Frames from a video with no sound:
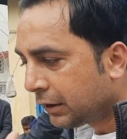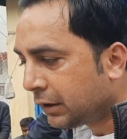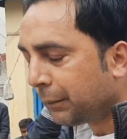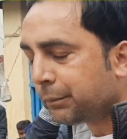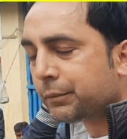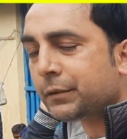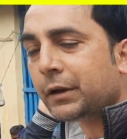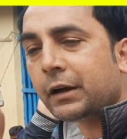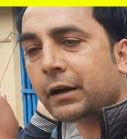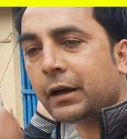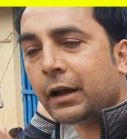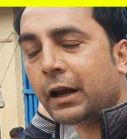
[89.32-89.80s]

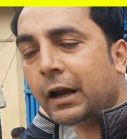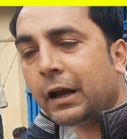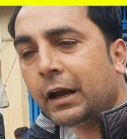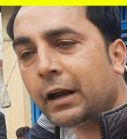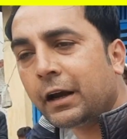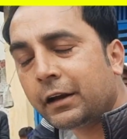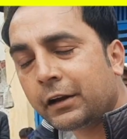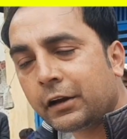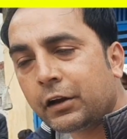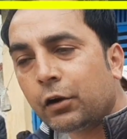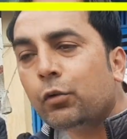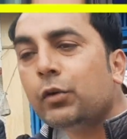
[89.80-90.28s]
कब तक
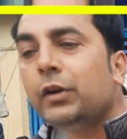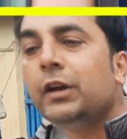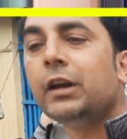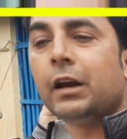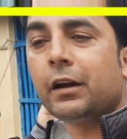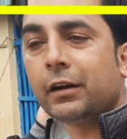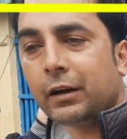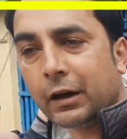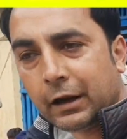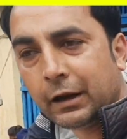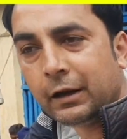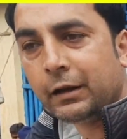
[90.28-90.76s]
किराया क्यों नहीं
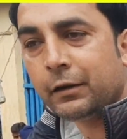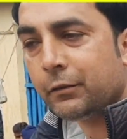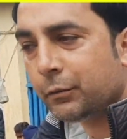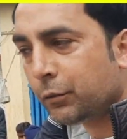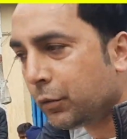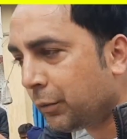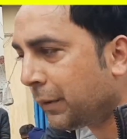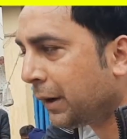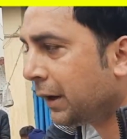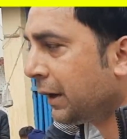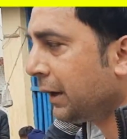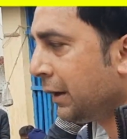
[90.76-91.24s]
लग रहा है
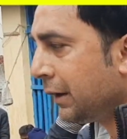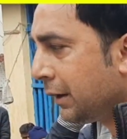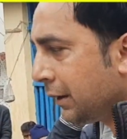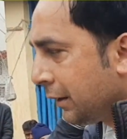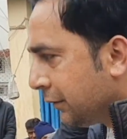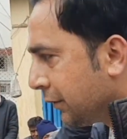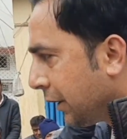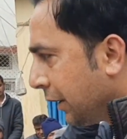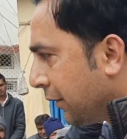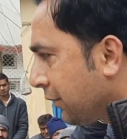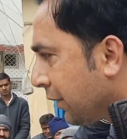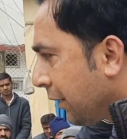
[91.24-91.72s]
वो
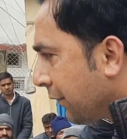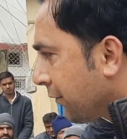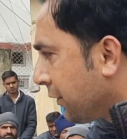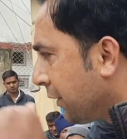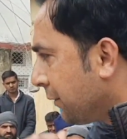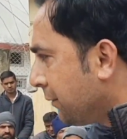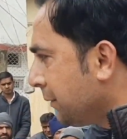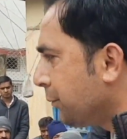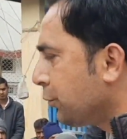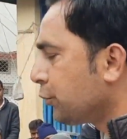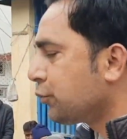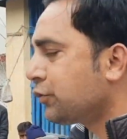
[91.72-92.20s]
मैंने जेई साहब
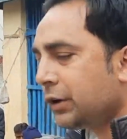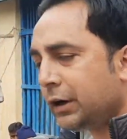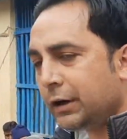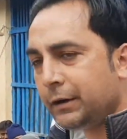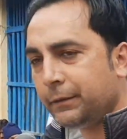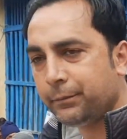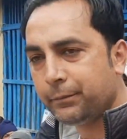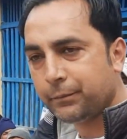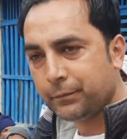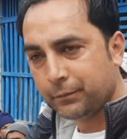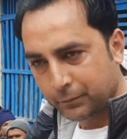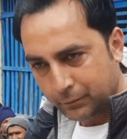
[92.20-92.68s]
से भी पूछा
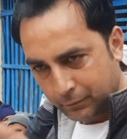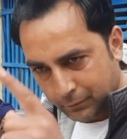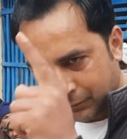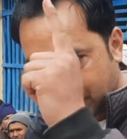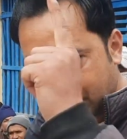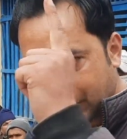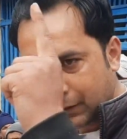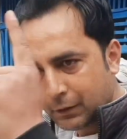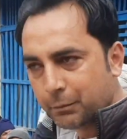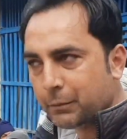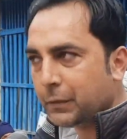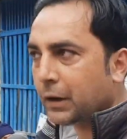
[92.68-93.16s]

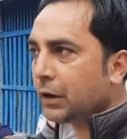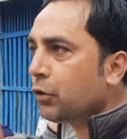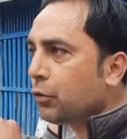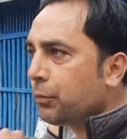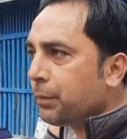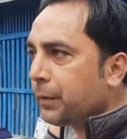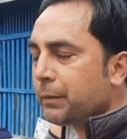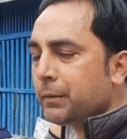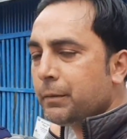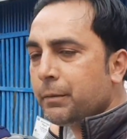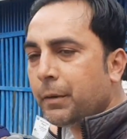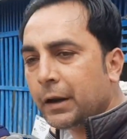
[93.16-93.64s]
मैंने
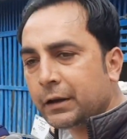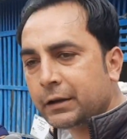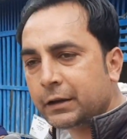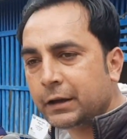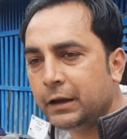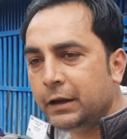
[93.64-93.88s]
ऊपर भी बात